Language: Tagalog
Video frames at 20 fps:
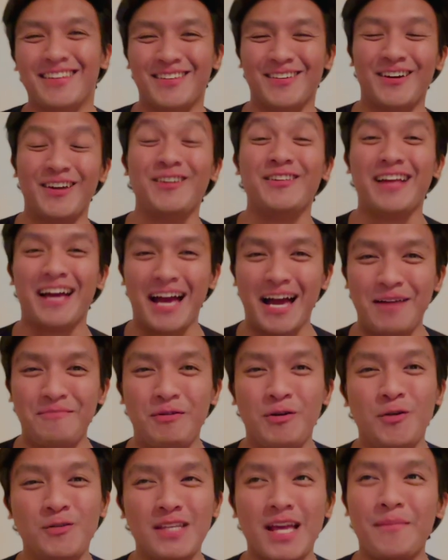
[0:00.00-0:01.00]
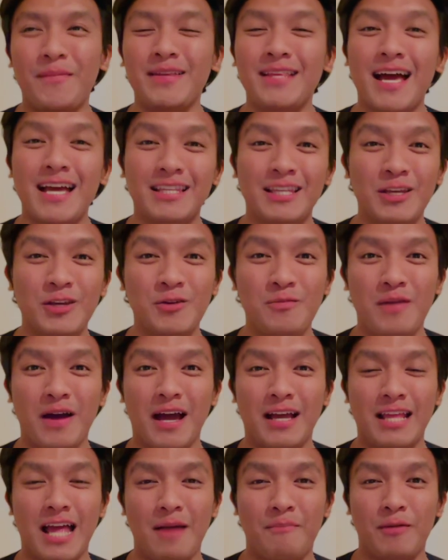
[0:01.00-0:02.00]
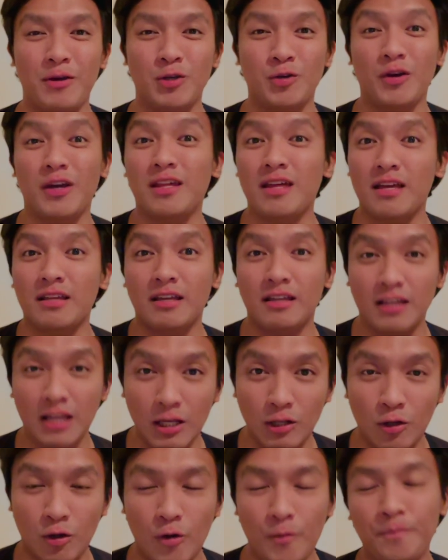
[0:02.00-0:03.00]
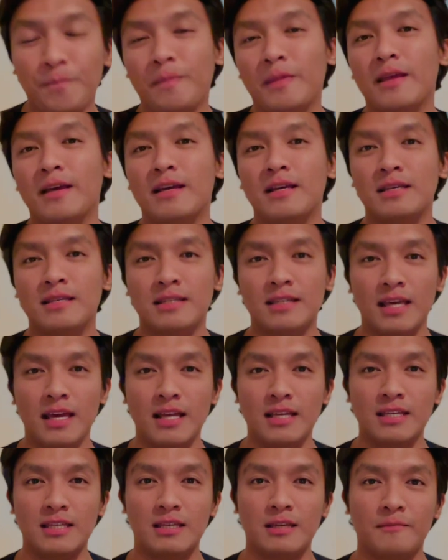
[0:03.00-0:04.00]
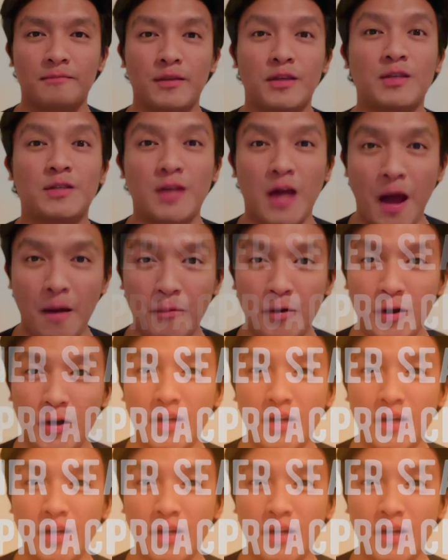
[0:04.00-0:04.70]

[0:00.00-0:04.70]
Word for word: so, yun na nga. Pag-uusapan natin yung mga dapat nyo i-ready dito since the summer